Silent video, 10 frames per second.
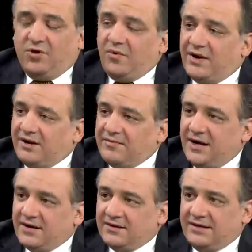¿Y cómo va a
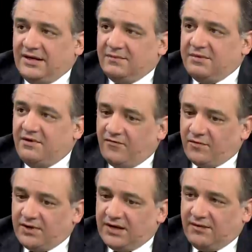cambiar? De la misma
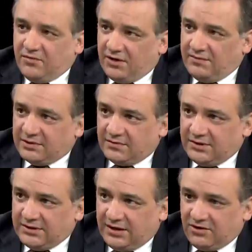forma que cambió en el
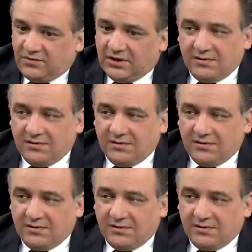metropolitano,